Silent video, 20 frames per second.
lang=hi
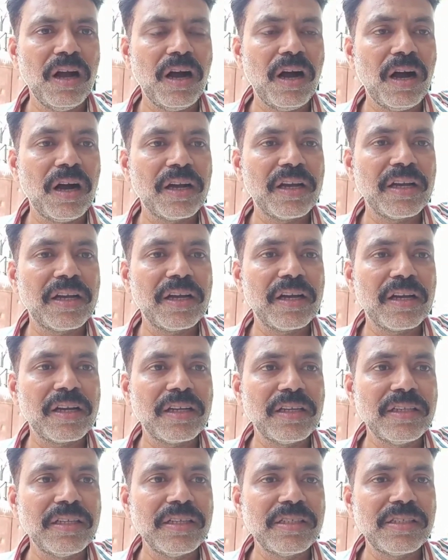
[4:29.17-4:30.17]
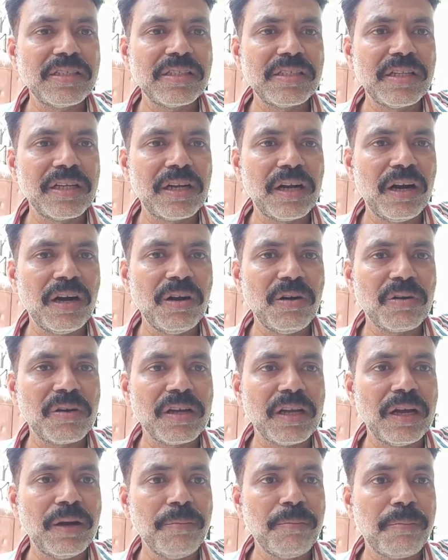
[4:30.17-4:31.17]
आगे करके ये चीज़ दिखाओ
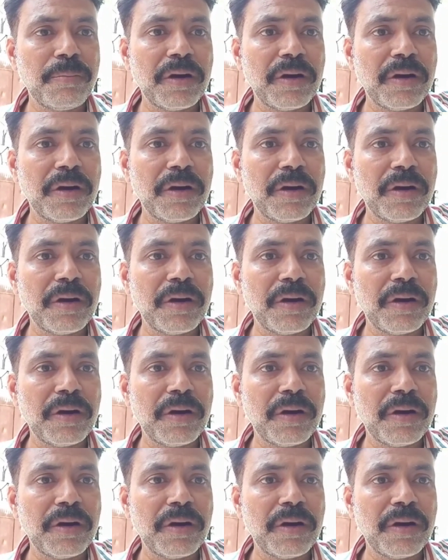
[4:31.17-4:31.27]
कि हम